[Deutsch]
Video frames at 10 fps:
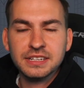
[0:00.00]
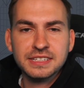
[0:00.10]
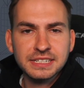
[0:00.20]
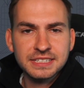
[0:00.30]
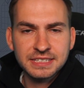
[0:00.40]

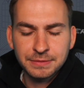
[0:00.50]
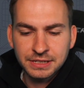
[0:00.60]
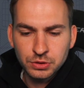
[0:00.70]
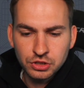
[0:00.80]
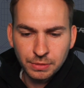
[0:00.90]
Interessant ist jetzt aber
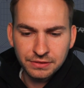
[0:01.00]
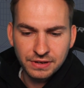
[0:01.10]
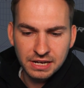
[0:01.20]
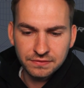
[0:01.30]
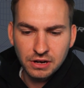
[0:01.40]
natürlich nochmal die
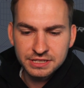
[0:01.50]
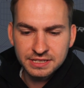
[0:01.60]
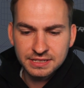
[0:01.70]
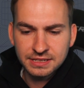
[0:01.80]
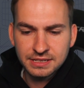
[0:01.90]
Frage, was
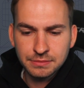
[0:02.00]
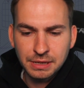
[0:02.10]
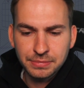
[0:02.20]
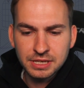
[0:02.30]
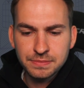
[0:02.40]
ist denn hier
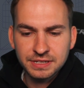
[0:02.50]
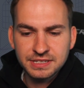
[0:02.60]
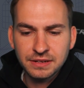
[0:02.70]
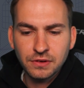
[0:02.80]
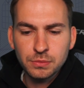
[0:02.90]
im April
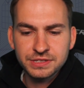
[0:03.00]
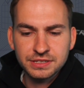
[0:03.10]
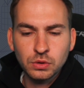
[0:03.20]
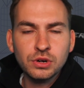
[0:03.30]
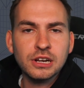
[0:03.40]
passiert? Warum ist
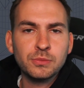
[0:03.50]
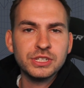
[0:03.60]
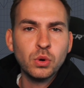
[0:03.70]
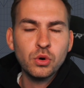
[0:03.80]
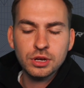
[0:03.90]
es so
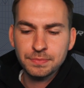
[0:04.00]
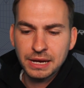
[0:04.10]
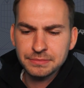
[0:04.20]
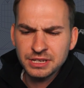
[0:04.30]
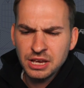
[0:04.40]
unglaublich
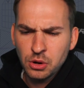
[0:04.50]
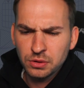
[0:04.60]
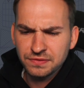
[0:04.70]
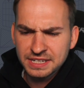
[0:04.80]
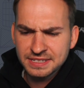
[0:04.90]
hochgepumpt?
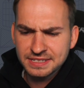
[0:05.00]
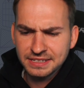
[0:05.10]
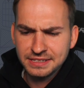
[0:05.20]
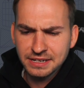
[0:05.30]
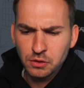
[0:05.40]
Und was ist
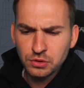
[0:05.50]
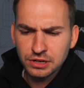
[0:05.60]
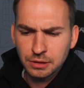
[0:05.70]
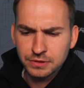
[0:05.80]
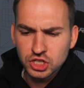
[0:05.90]
denn hier
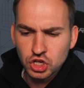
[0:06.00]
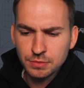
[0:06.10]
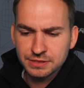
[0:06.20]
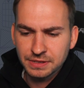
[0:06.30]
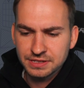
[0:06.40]
unglaublich
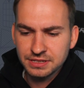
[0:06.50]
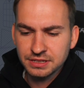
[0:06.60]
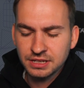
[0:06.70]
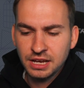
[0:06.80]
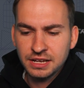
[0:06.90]
Schlimmes
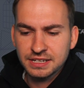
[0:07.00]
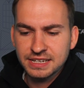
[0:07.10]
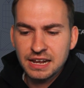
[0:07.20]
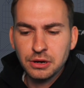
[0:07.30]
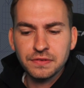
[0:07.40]
passiert,
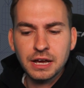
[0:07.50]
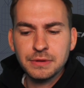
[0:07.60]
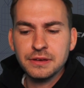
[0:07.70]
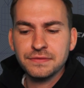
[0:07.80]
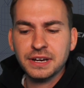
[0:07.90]
dass alle auf
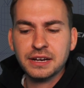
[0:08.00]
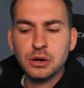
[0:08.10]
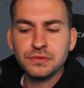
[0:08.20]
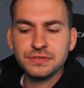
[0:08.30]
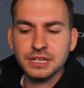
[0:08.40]
einmal
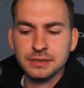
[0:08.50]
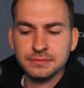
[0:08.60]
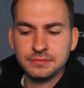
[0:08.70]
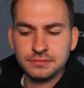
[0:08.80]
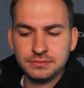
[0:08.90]
verkauft haben?